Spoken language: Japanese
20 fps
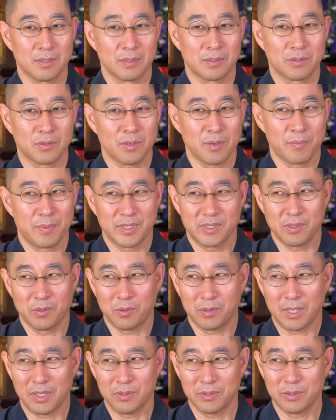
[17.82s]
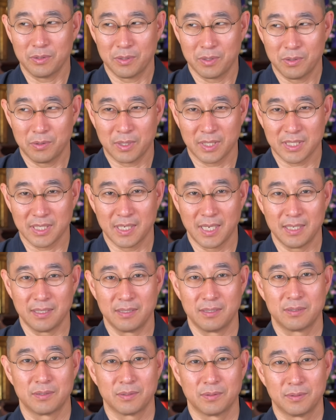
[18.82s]
それは別に他の人の評価じゃないん
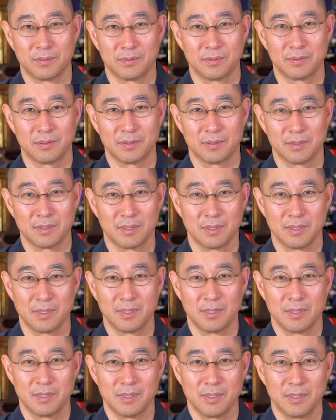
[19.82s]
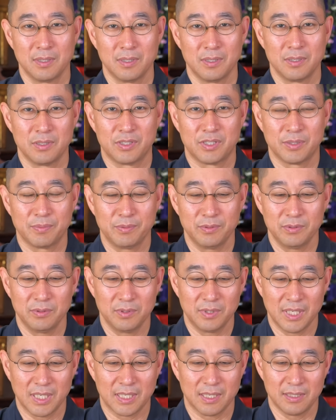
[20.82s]
ですよ。自分
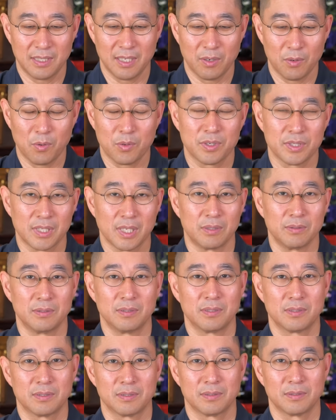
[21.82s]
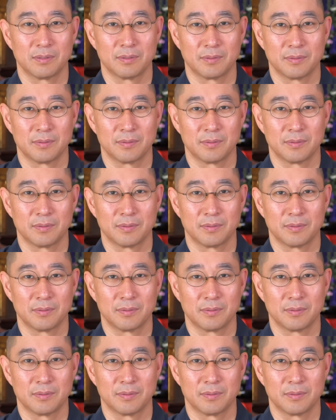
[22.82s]
の中で起きてるんです。